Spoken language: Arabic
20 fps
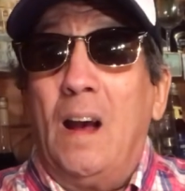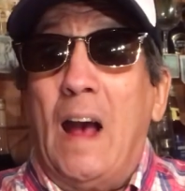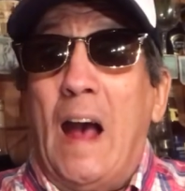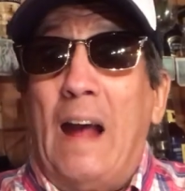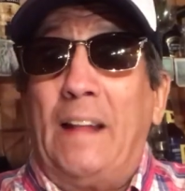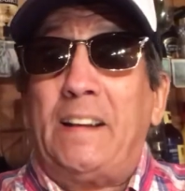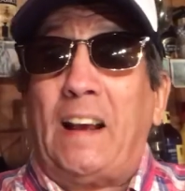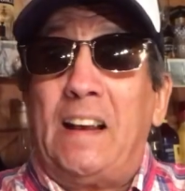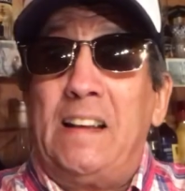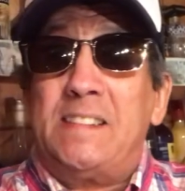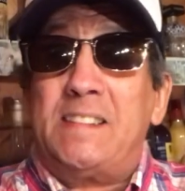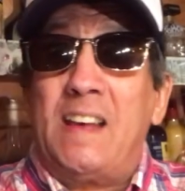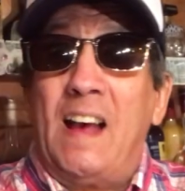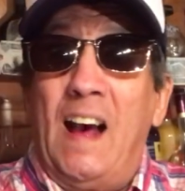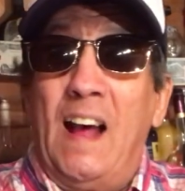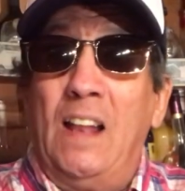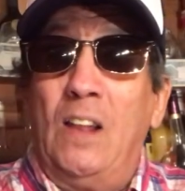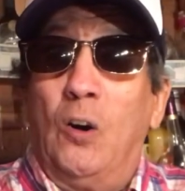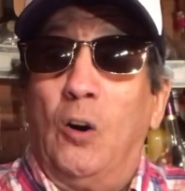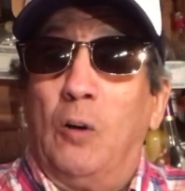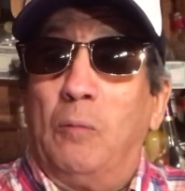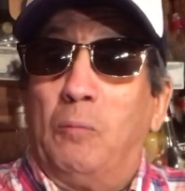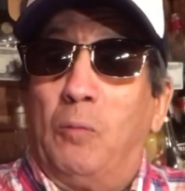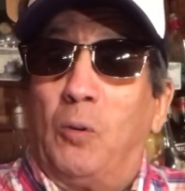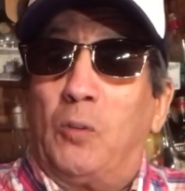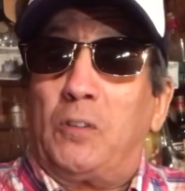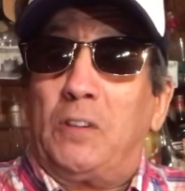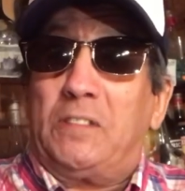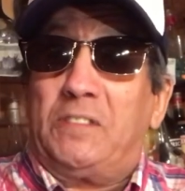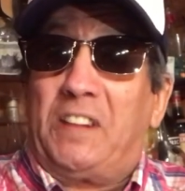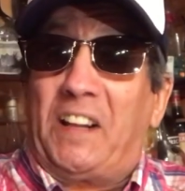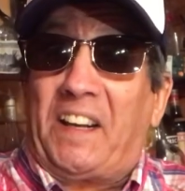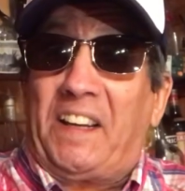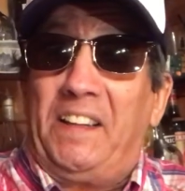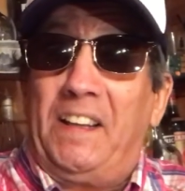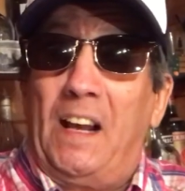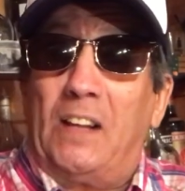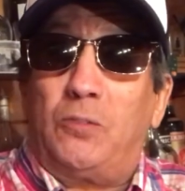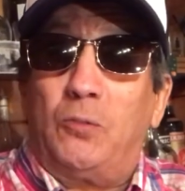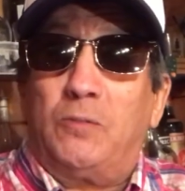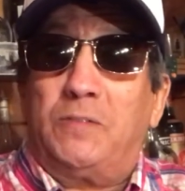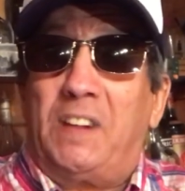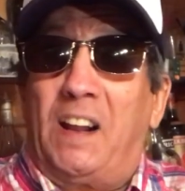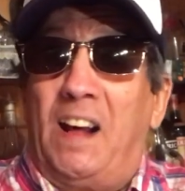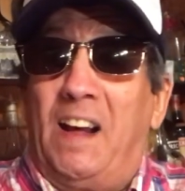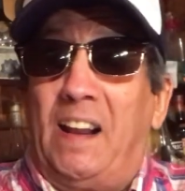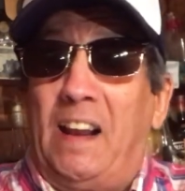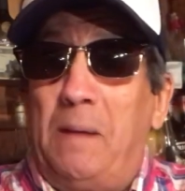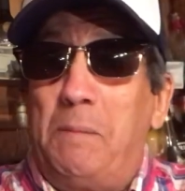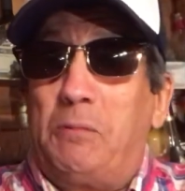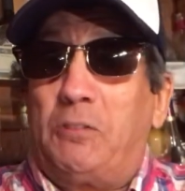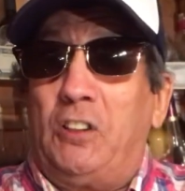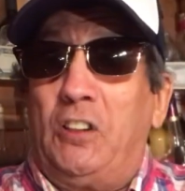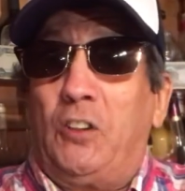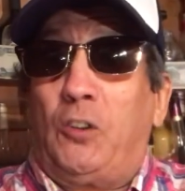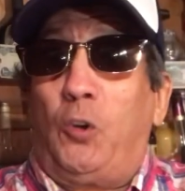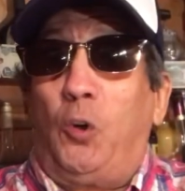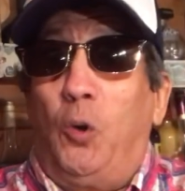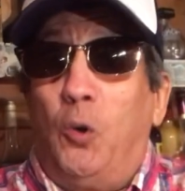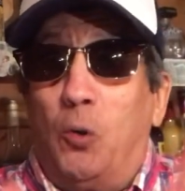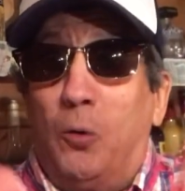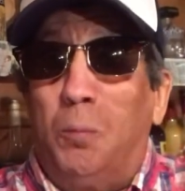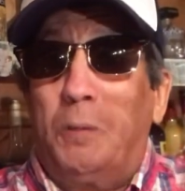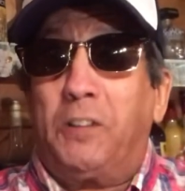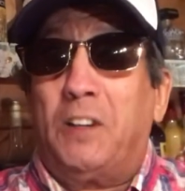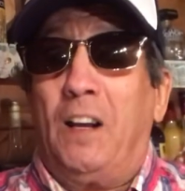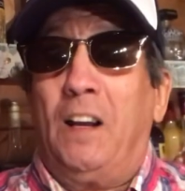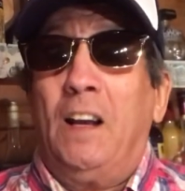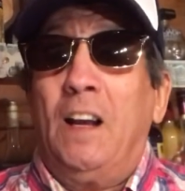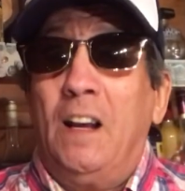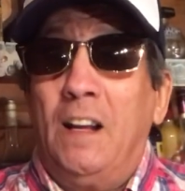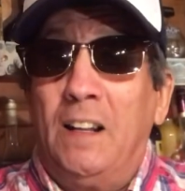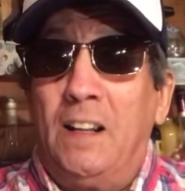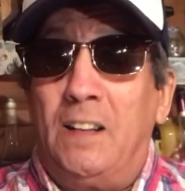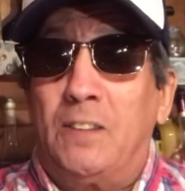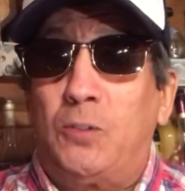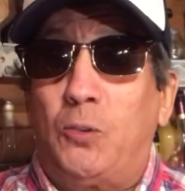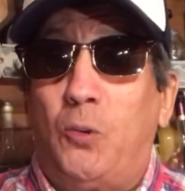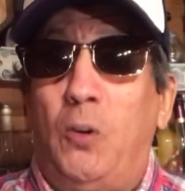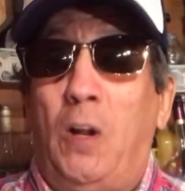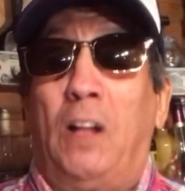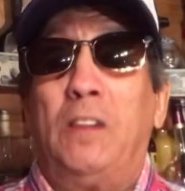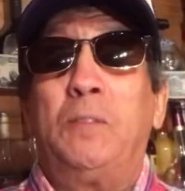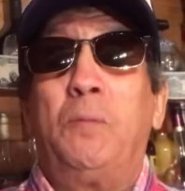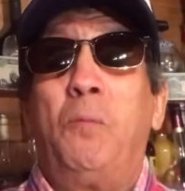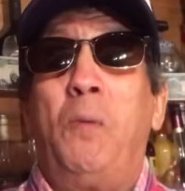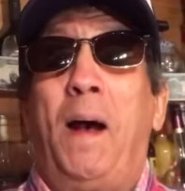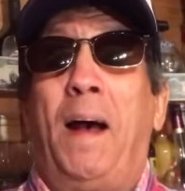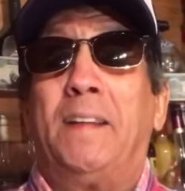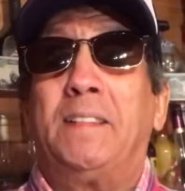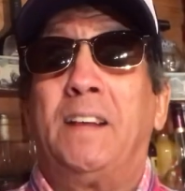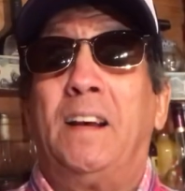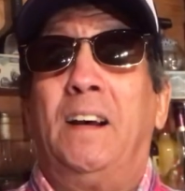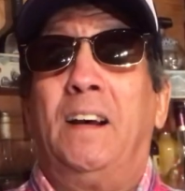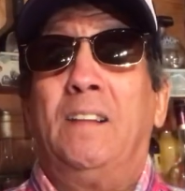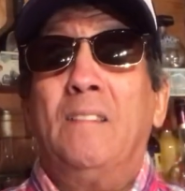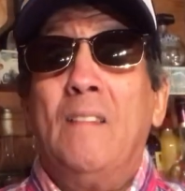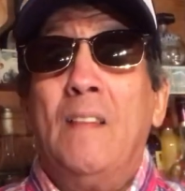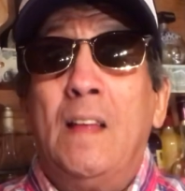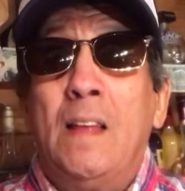هذه غيسهل الامور للدريات والدراري باش ينكحوا باش تكون عندهم واحد